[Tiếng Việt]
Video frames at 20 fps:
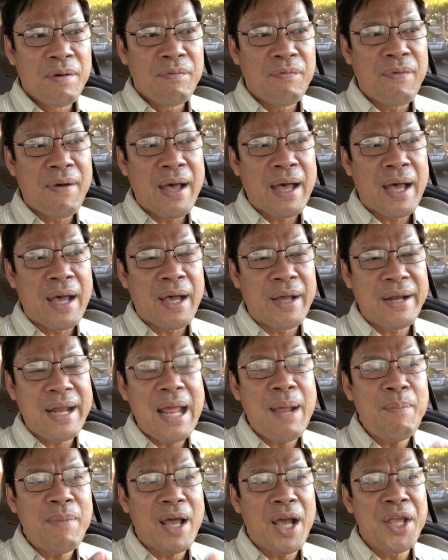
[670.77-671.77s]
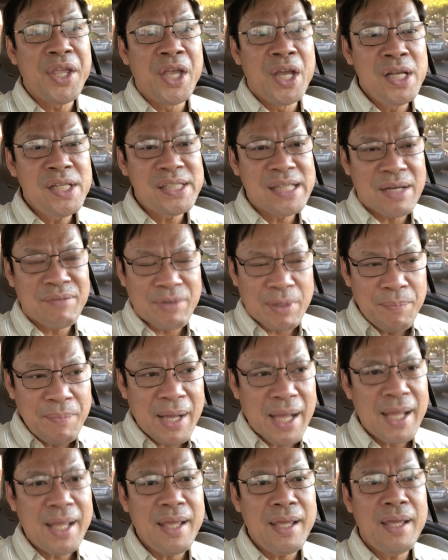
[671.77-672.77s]
và đem lại những sản phẩm
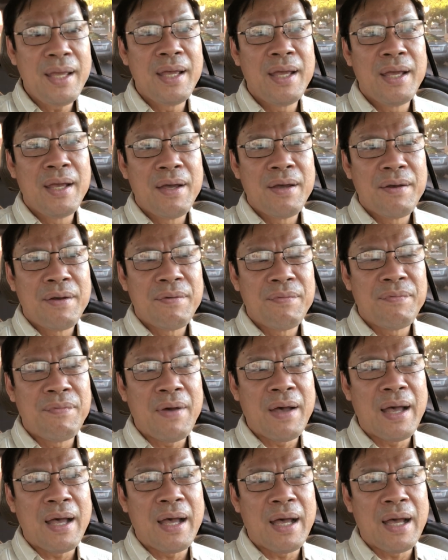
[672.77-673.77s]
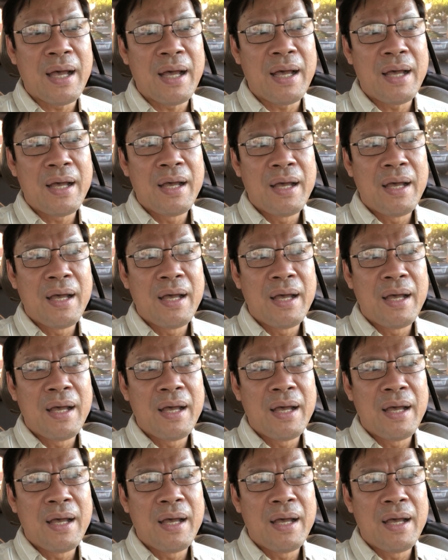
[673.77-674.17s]
hay và